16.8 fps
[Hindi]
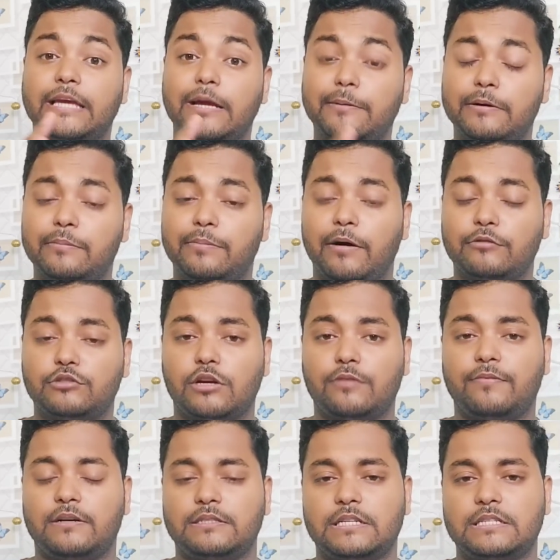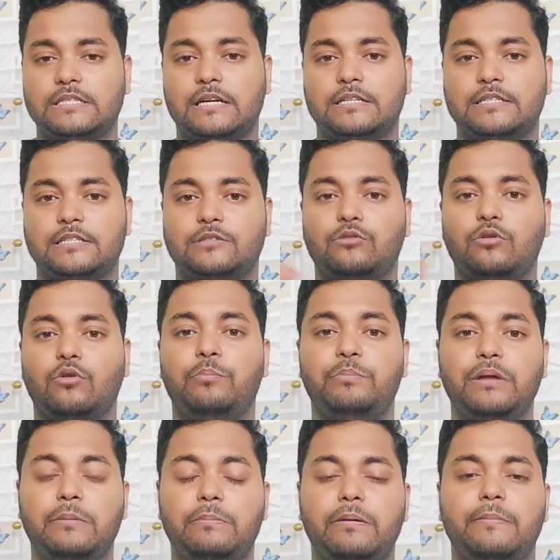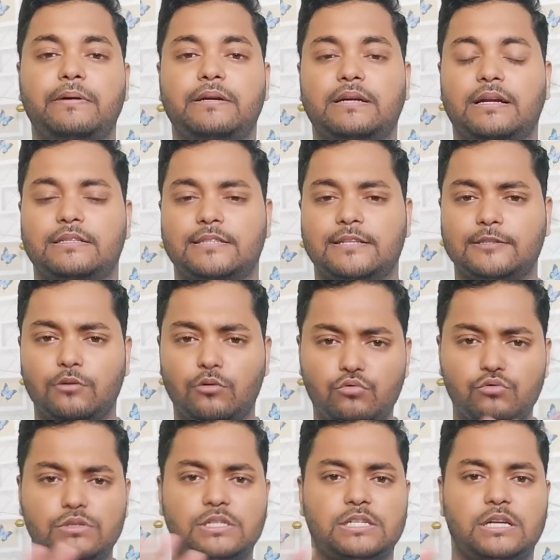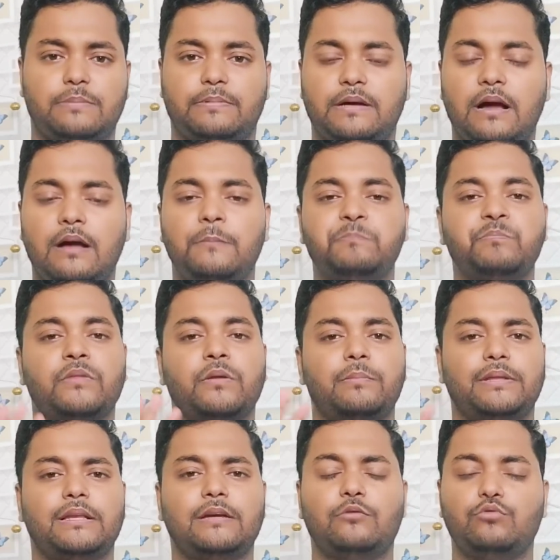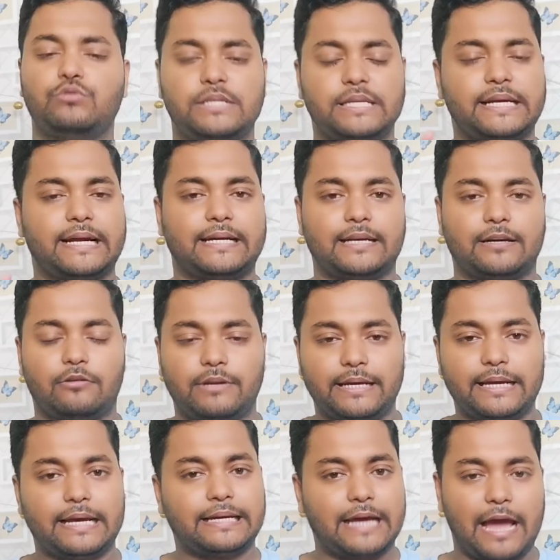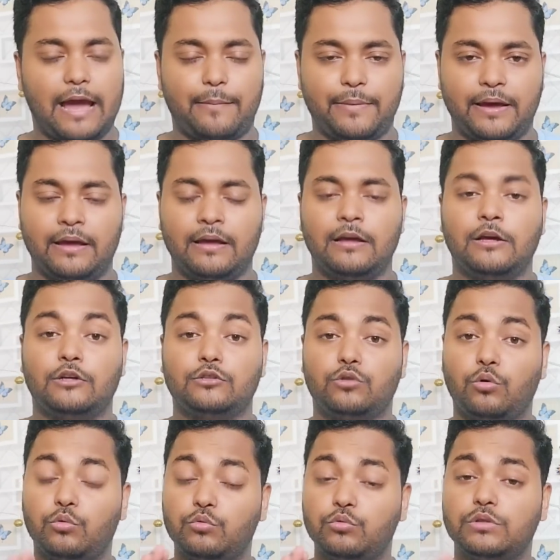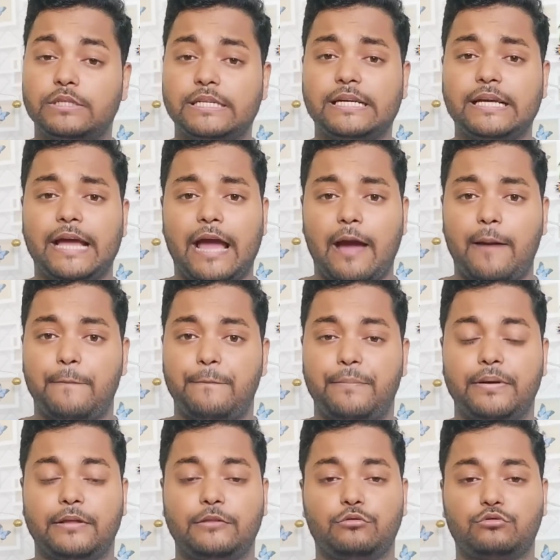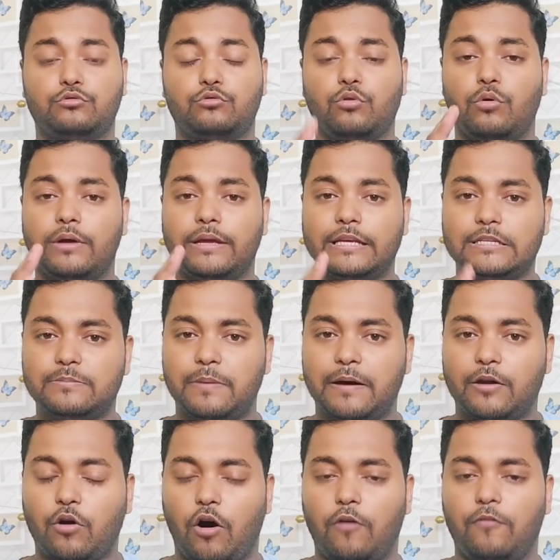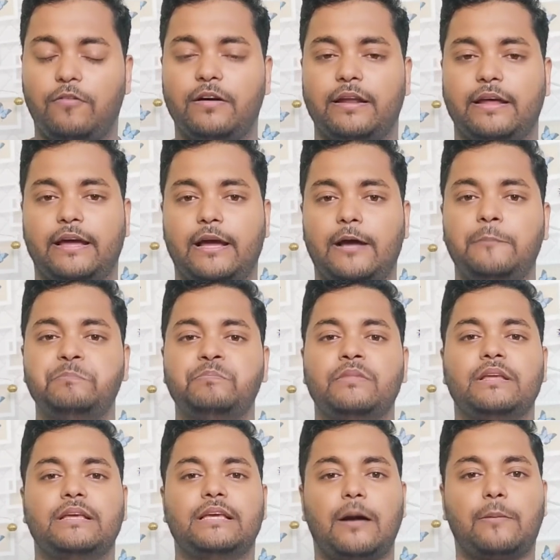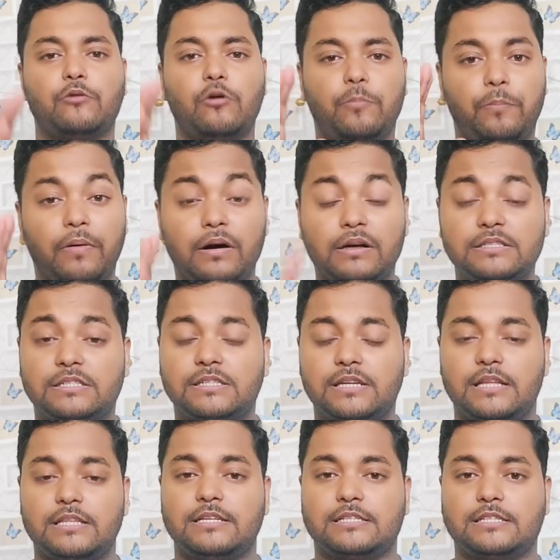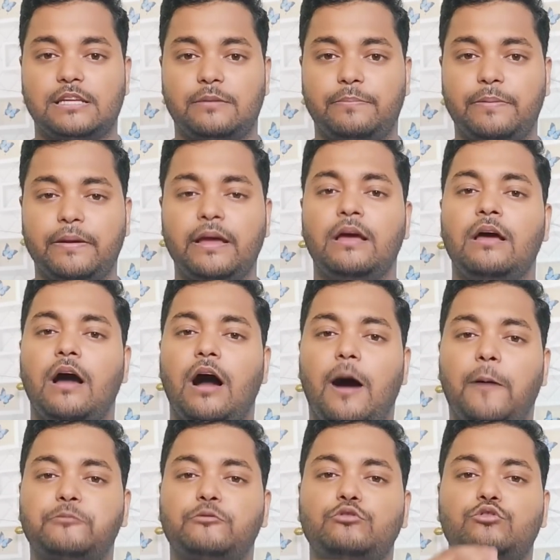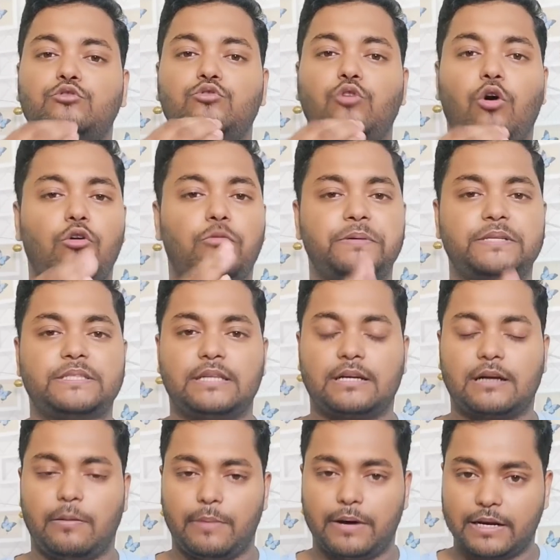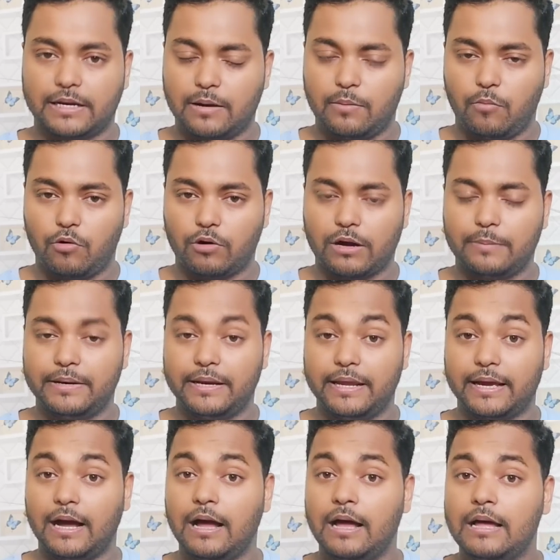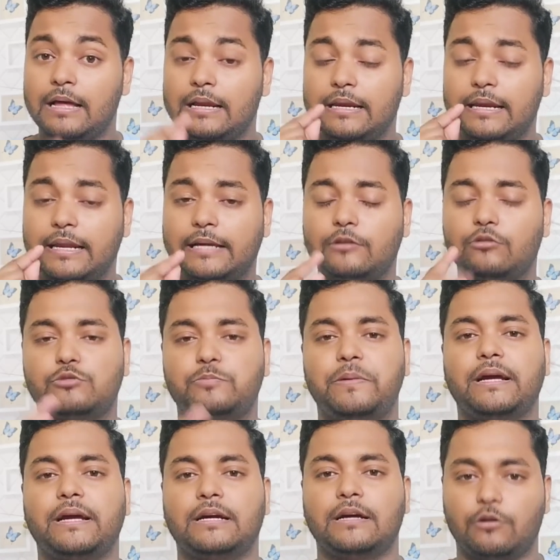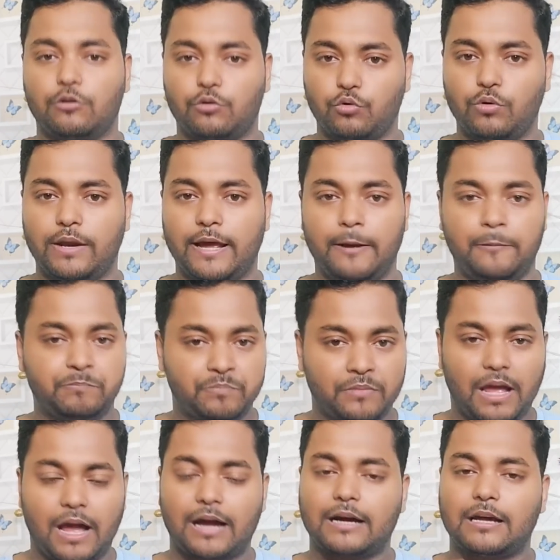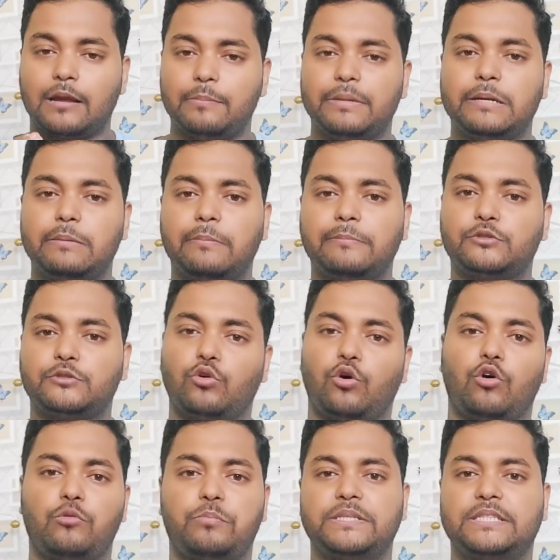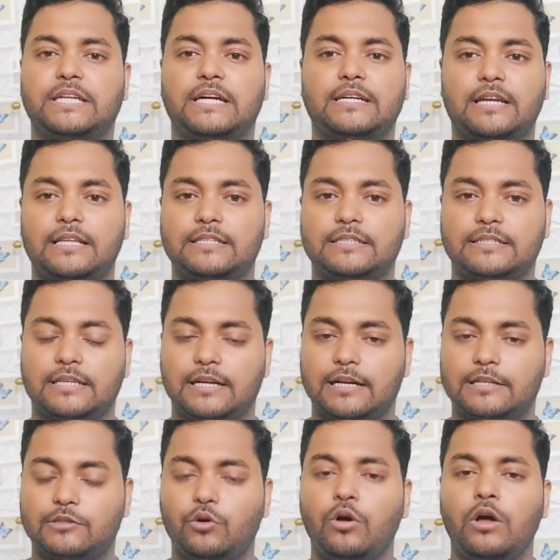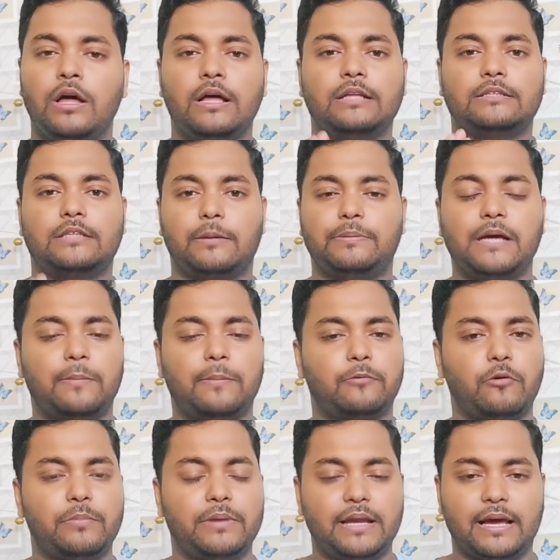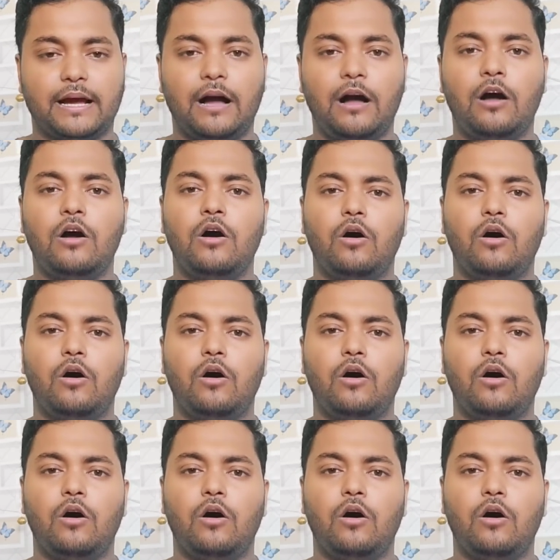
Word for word: गिफ्ट भाउचर परचेस कर सकते हो बिल पेमेंट कर सकते हो उस टाइप का मतलब कि उसी कैटेगरी का एक ऐप है तो उसी ऐप पे दोस्तों इस बार ऑफर आया कि आपको फर्स्ट ट्रांजेक्शन पे अप टू सौ रुपीज़ तक कमाने का मौका मिलेगा लेकिन उस पर एक रूल है अगर आप मिनिमम सौ रुपीज़ का ट्रांजेक्शन करते हो तभी आपको मिलेगा